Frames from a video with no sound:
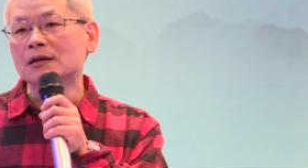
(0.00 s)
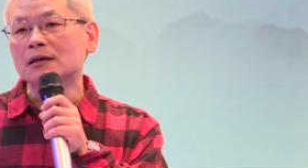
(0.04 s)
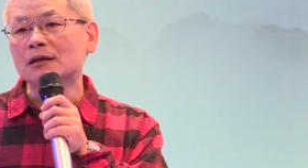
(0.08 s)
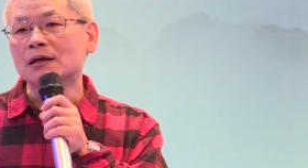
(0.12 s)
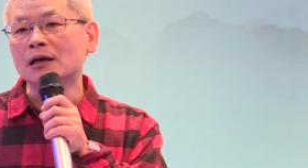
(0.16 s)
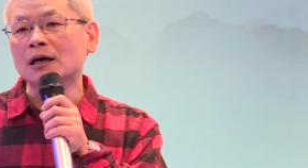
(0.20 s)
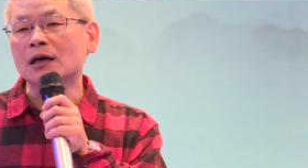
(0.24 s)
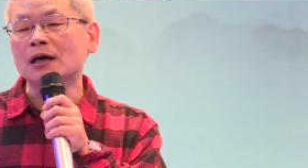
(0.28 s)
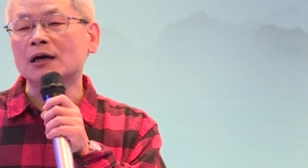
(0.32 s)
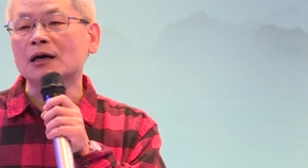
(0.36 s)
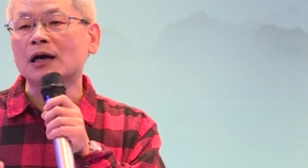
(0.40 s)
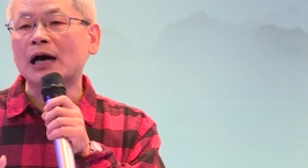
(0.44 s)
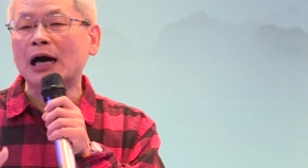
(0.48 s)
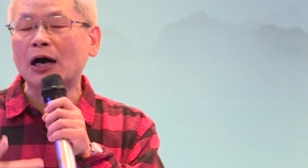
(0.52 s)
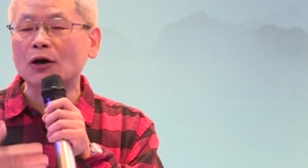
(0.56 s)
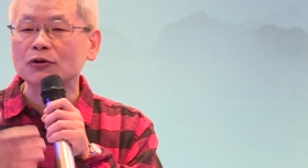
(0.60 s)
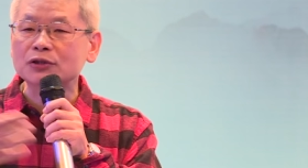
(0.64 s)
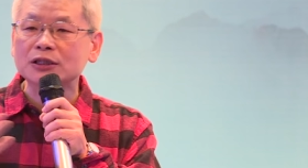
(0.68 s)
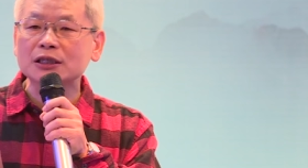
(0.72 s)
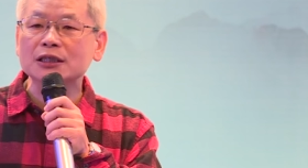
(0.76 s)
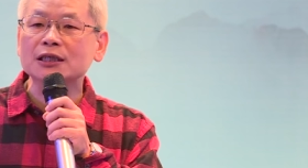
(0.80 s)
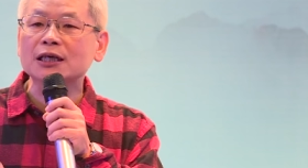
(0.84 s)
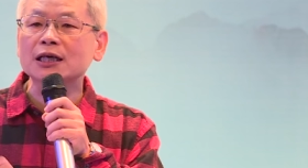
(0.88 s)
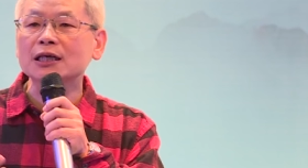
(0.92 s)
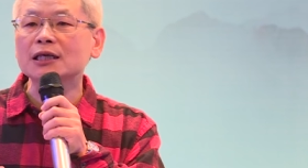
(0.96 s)
好
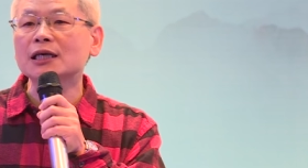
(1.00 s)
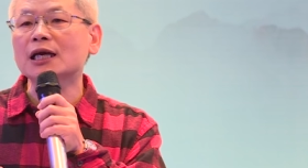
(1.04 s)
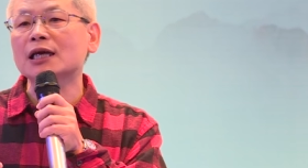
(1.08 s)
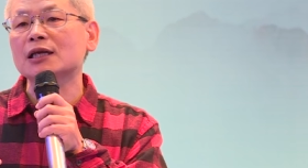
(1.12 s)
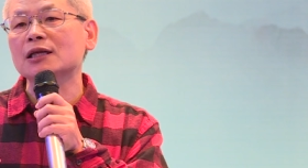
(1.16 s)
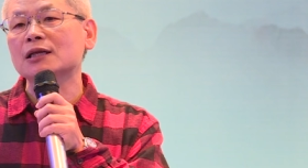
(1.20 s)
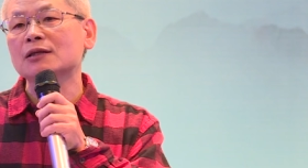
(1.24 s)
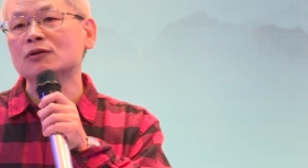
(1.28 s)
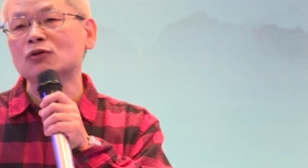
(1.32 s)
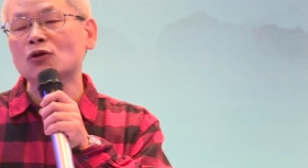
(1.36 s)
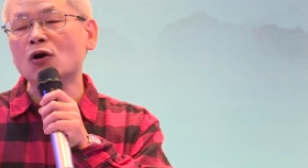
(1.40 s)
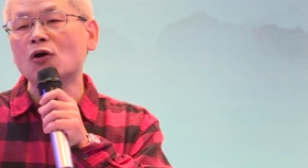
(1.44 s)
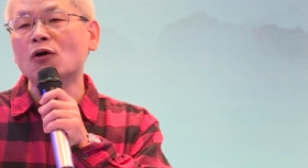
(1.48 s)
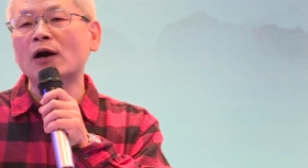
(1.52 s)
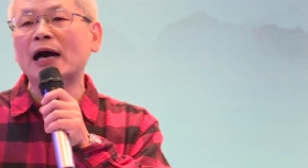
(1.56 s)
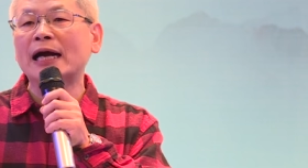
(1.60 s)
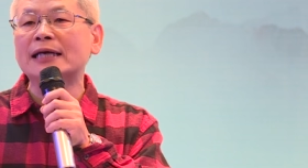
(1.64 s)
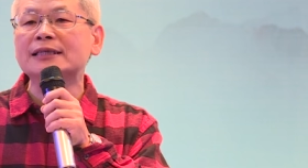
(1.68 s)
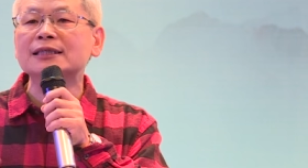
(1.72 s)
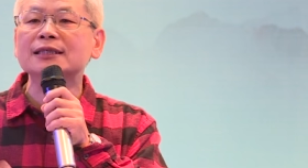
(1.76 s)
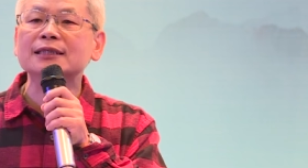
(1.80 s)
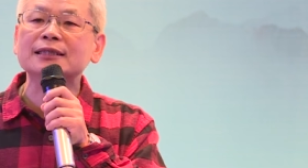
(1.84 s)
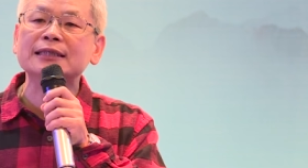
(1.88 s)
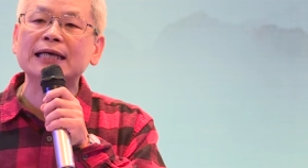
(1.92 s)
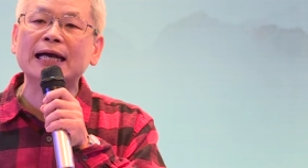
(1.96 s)
几个月痛还
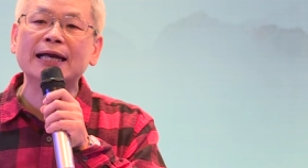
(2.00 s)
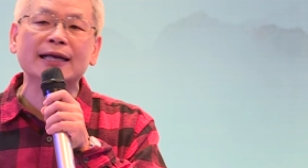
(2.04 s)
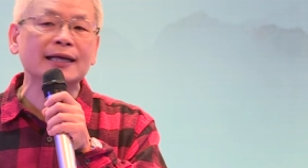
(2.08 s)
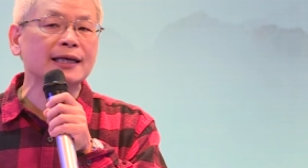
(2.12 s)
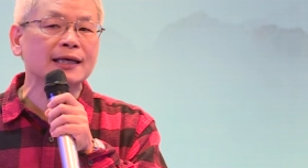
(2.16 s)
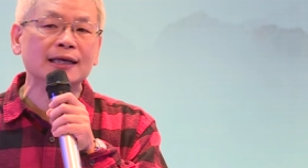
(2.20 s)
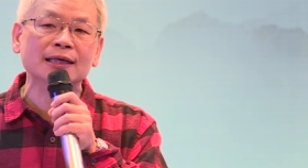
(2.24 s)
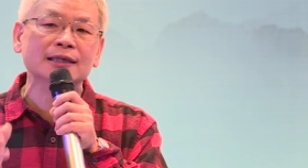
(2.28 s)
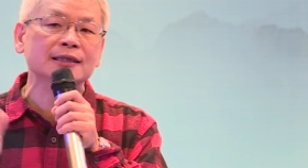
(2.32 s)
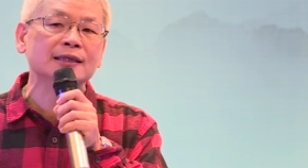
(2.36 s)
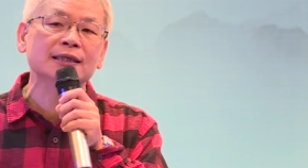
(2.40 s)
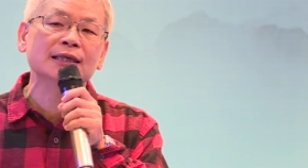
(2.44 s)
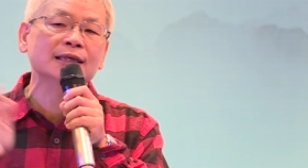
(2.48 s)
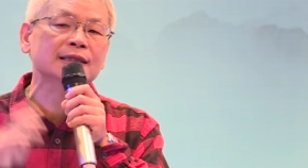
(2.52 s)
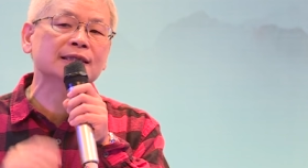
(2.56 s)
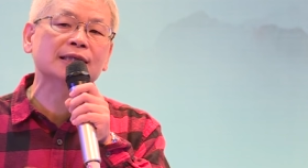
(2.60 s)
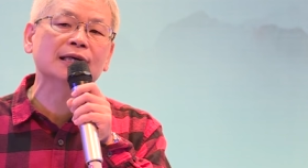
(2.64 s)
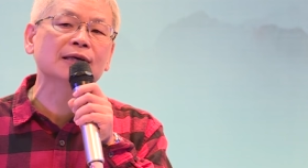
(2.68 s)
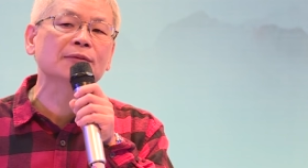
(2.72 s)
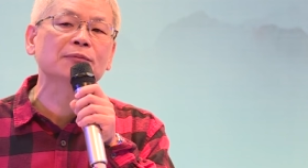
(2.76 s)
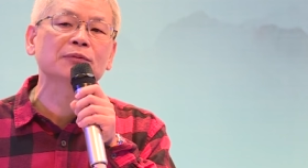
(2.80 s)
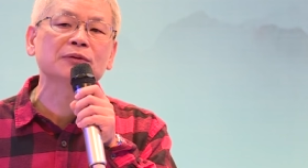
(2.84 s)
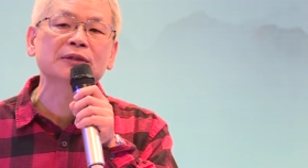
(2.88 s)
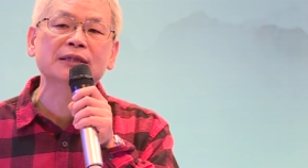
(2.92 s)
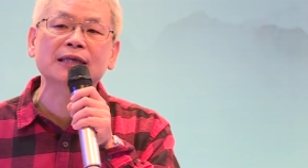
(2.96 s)
是在，那这
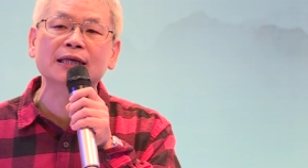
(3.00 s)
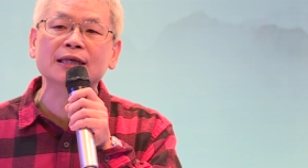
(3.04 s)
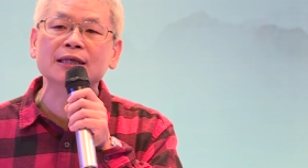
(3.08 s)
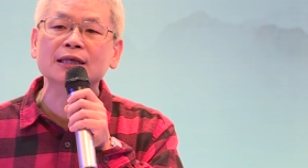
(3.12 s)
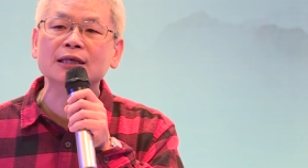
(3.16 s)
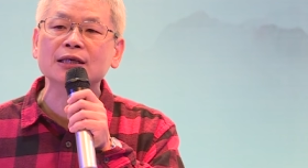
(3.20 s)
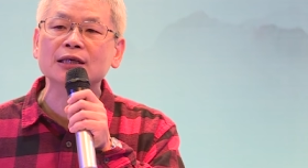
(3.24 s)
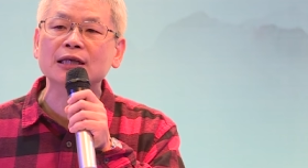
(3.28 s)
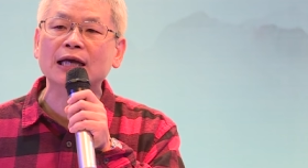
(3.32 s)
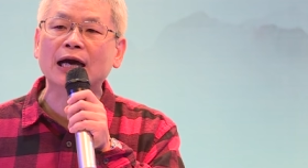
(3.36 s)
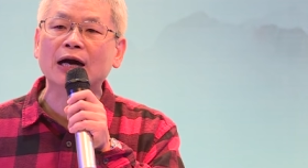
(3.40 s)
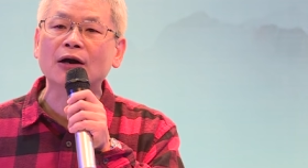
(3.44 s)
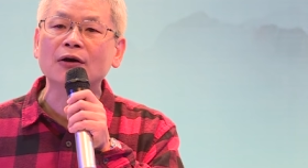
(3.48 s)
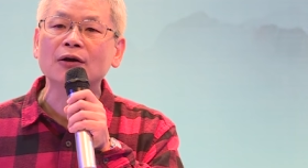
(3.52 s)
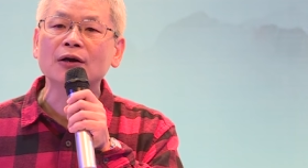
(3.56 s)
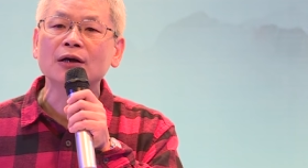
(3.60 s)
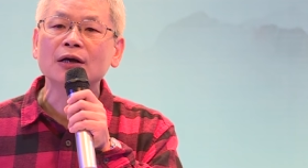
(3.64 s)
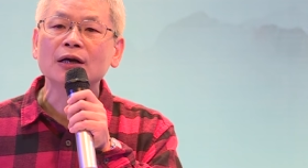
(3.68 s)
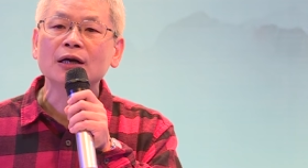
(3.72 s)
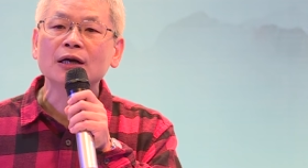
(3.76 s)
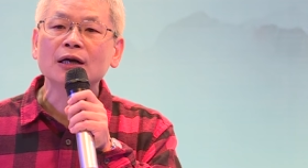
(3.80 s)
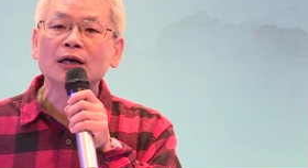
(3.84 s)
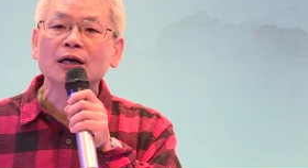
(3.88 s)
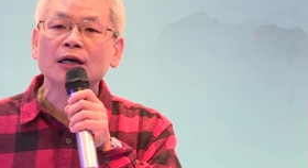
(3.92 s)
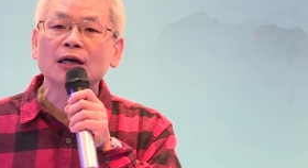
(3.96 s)
个不称医疗。
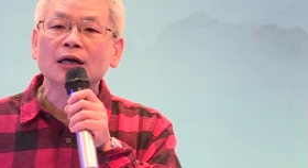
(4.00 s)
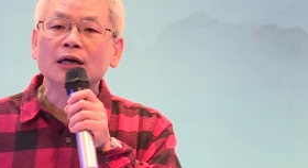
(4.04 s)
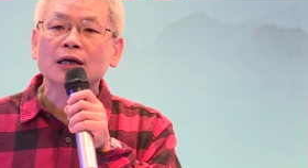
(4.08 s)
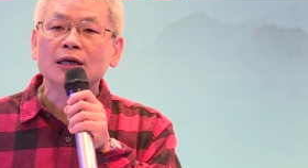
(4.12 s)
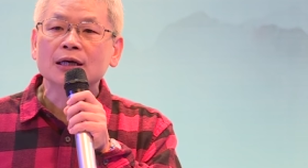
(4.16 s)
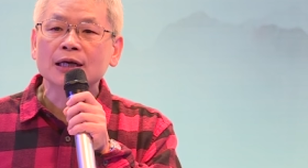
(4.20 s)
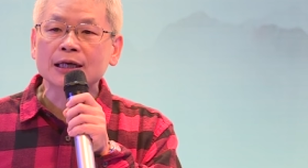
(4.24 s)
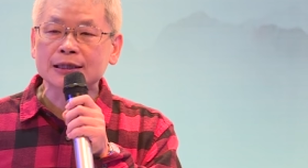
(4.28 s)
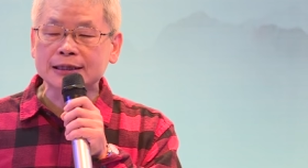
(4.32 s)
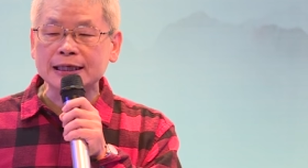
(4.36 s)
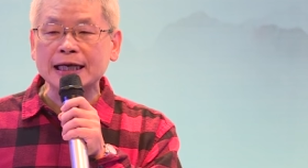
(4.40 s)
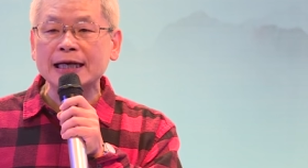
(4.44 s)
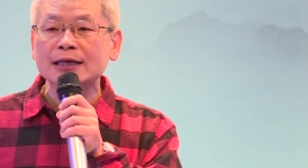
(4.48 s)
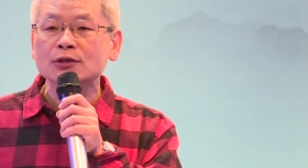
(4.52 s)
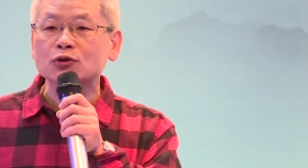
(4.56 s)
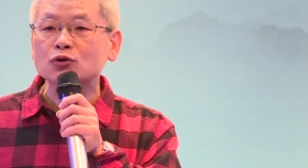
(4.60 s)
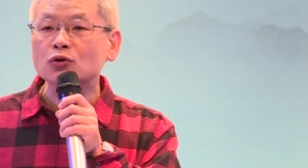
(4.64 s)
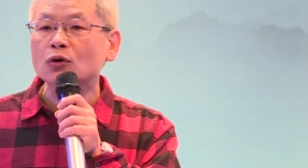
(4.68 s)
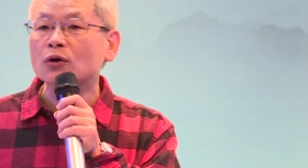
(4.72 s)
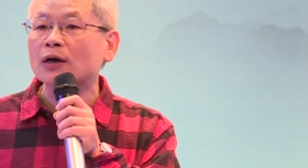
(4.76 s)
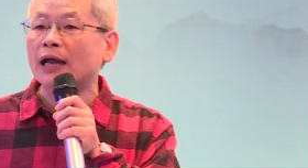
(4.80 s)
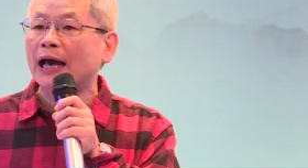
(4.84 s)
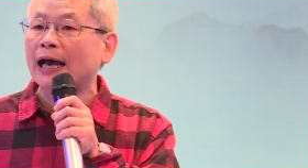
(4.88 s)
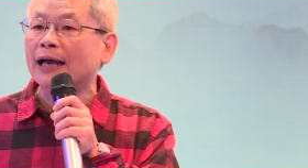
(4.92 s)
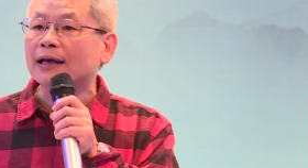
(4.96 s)
那这样
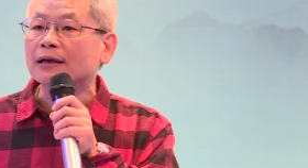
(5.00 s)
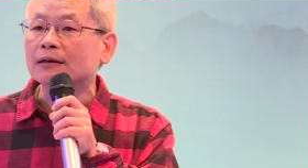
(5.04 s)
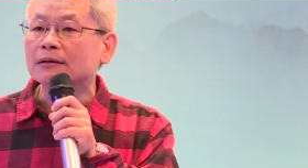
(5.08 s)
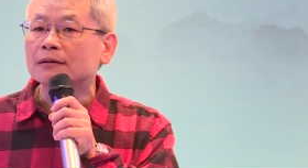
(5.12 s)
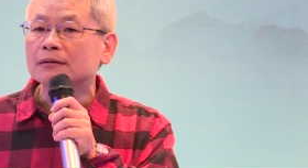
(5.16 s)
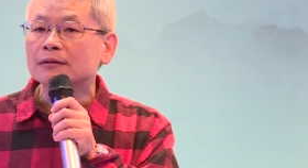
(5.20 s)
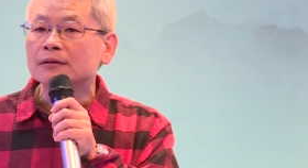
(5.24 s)
说来，